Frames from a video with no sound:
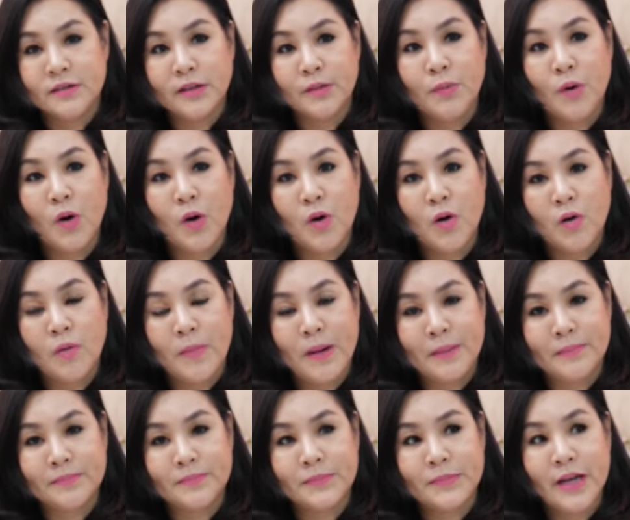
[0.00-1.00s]
แต่พอแบ
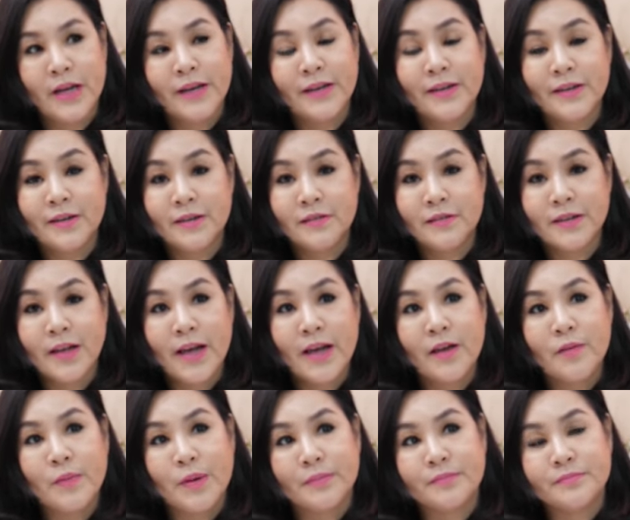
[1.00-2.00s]
บได้ได้
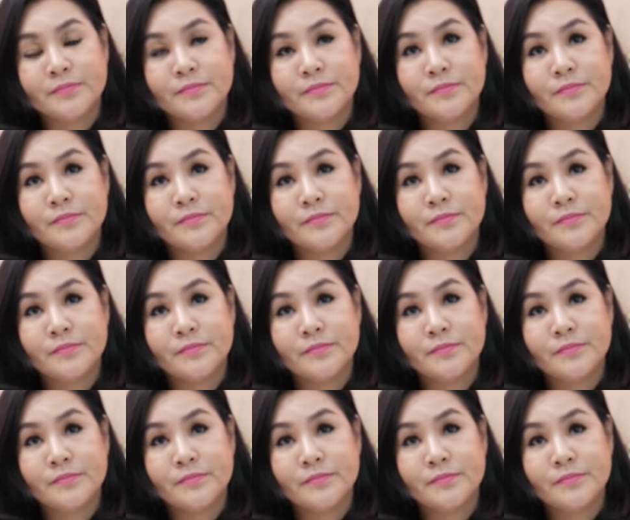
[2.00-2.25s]
แบบ